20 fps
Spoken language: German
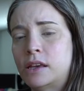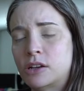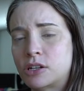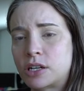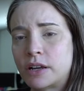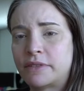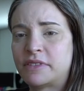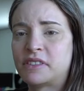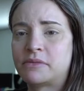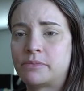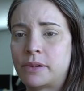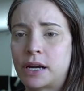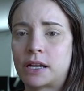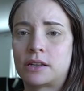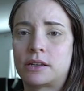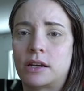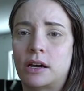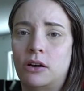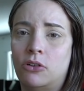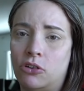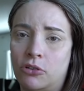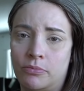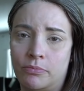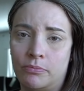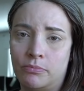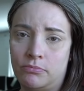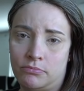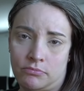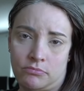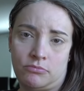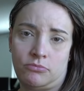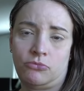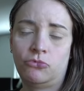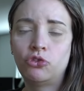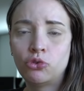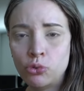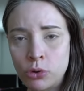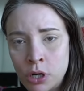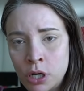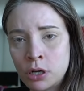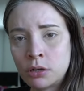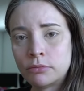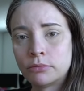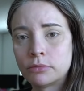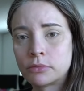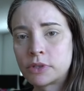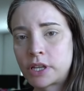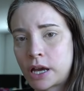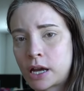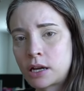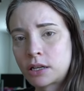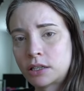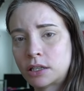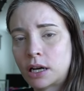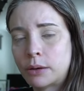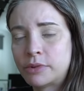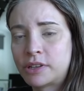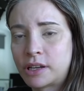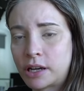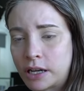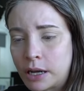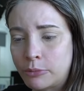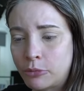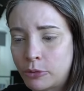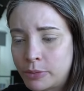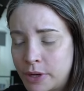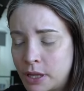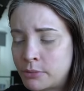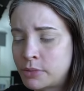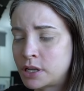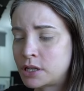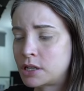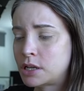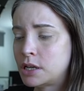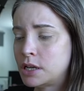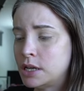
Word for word: Geschäftspartner auch tue. Ja, da habe ich gar kein Problem mit.